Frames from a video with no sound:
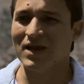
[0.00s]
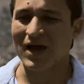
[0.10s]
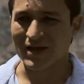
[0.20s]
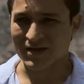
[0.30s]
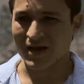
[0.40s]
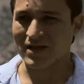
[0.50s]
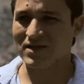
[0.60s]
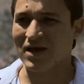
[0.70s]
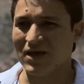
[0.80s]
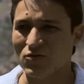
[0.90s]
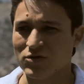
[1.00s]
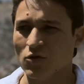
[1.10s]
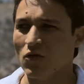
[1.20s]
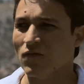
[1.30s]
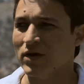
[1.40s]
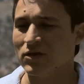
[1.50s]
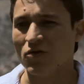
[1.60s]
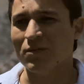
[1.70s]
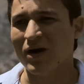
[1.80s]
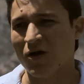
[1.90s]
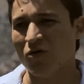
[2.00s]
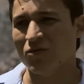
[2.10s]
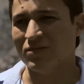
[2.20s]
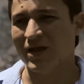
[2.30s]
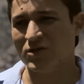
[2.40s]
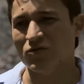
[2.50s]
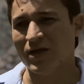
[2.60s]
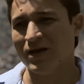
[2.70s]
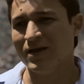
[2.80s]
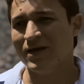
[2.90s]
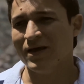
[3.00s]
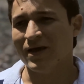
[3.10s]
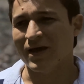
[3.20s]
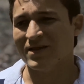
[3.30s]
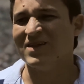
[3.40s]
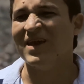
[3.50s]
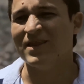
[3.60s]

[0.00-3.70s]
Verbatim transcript: de la desgracia de nuestro conflicto armado nacional es esa